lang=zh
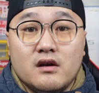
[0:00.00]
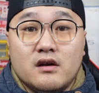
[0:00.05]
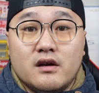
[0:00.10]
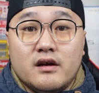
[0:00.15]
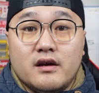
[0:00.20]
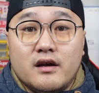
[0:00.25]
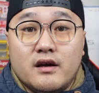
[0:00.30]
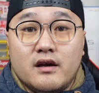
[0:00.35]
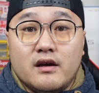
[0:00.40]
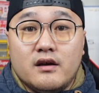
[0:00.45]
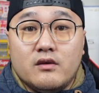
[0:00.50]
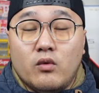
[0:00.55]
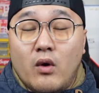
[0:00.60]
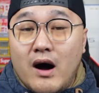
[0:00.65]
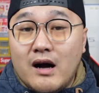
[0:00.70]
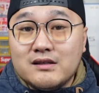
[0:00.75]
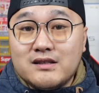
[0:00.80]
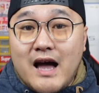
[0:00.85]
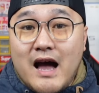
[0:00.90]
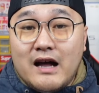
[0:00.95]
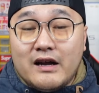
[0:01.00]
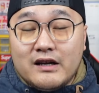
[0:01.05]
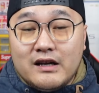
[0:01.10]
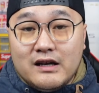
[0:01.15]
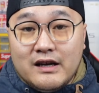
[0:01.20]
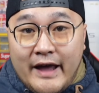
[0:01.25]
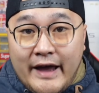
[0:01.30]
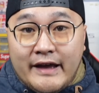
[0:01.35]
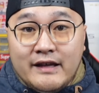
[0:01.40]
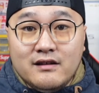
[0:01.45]
呃，黄大
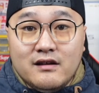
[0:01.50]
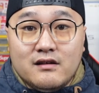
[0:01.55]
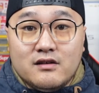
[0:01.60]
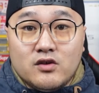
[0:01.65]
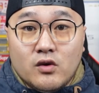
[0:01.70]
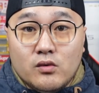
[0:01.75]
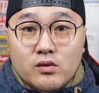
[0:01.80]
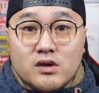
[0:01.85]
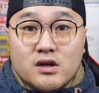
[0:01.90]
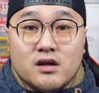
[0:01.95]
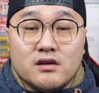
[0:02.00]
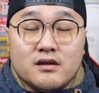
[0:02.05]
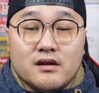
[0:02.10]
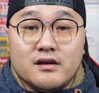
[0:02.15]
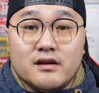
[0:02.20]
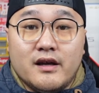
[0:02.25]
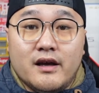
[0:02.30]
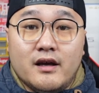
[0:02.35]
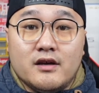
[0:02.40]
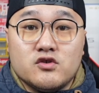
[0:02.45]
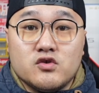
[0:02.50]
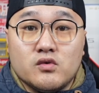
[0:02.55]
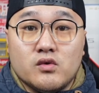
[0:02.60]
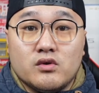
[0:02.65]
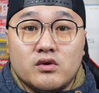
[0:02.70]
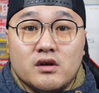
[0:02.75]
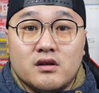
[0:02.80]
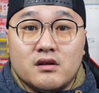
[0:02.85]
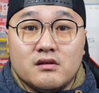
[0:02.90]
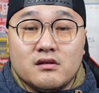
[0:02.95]
雷呢有可能给中国
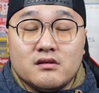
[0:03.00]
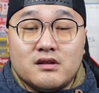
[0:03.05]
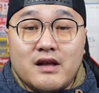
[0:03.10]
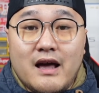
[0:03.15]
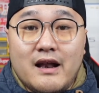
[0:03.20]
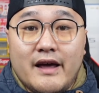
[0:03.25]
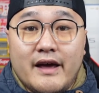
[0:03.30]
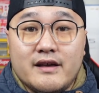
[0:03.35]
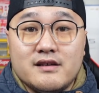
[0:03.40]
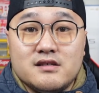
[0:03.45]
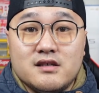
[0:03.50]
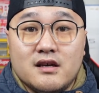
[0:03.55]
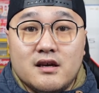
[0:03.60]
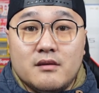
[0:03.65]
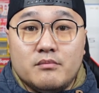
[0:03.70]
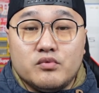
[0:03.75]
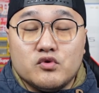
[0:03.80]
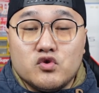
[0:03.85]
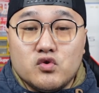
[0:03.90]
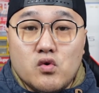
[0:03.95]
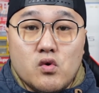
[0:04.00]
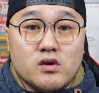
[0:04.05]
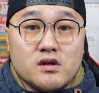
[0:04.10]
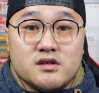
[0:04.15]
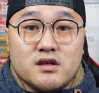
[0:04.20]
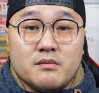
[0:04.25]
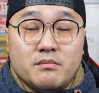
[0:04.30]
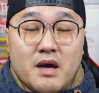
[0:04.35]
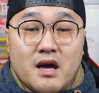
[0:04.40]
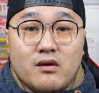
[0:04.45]
队能带来一些不错的
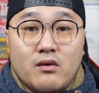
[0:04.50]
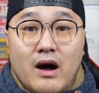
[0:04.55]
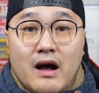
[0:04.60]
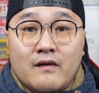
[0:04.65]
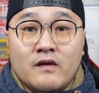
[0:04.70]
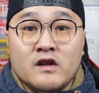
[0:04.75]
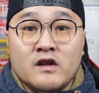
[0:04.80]
这个变化。